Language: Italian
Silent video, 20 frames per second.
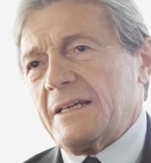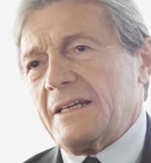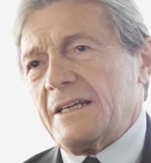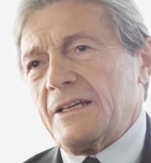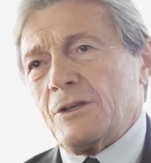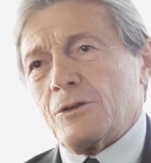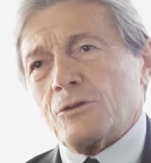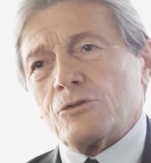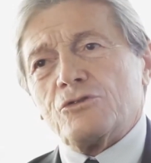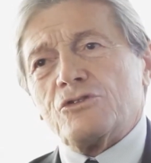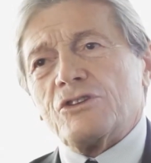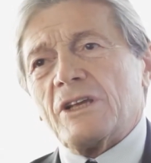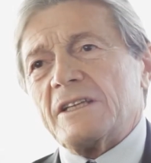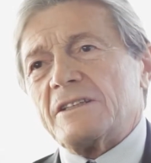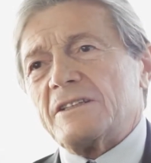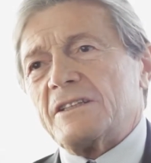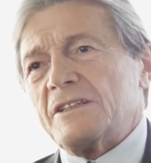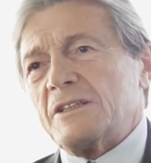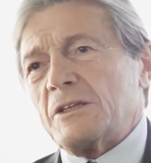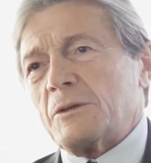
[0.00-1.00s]
in
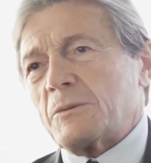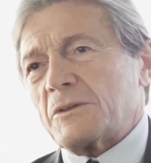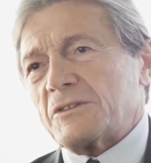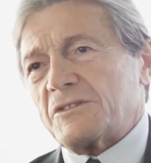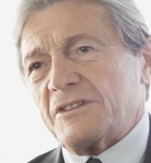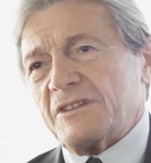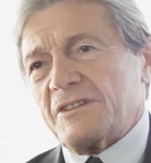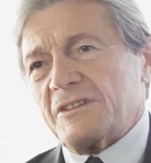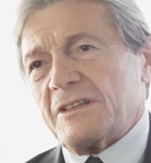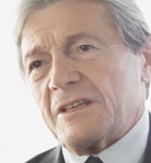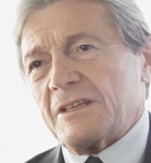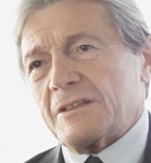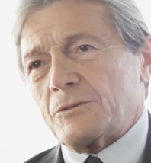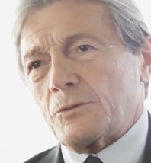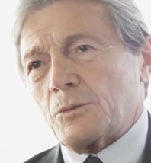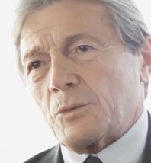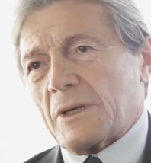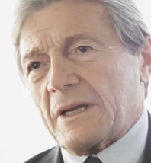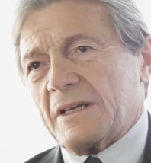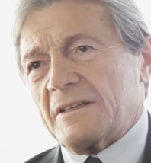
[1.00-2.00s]
oggetti di qualsiasi
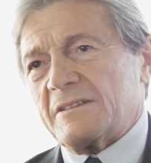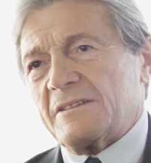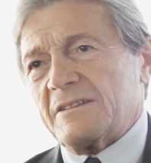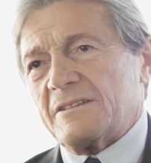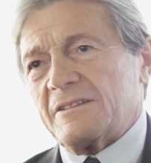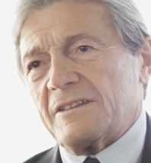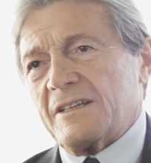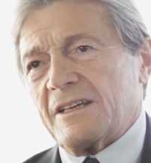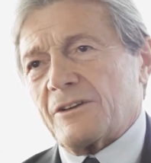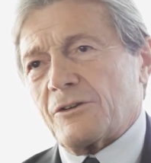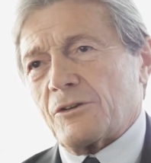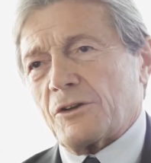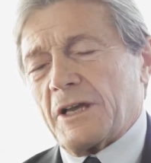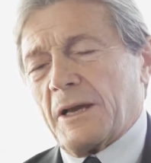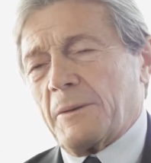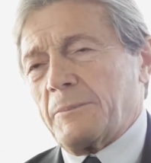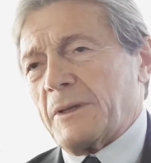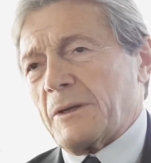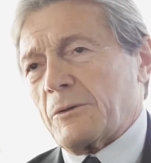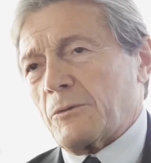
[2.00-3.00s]
natura essi siano che
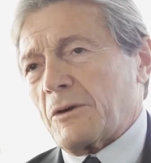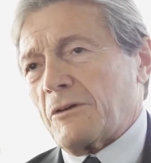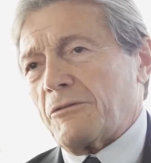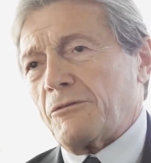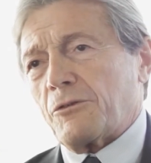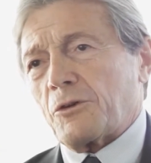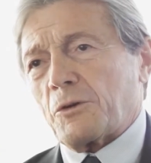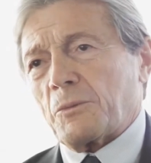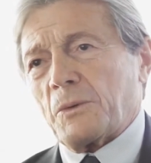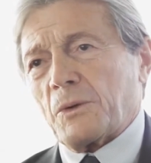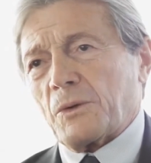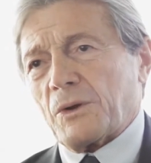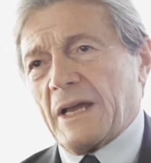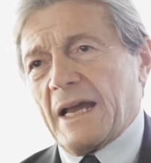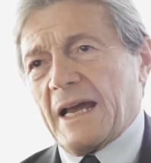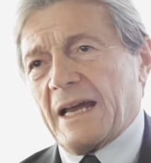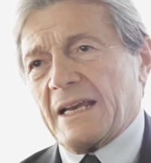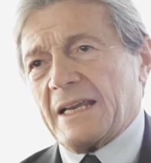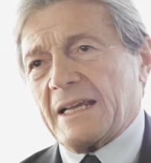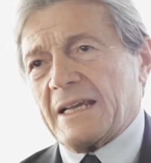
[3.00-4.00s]
abbiano una forma
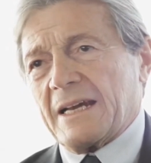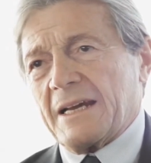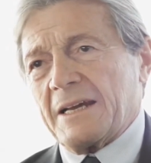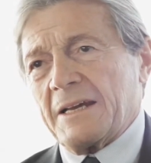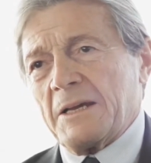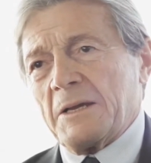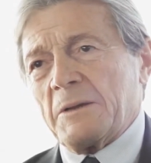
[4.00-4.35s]
organica.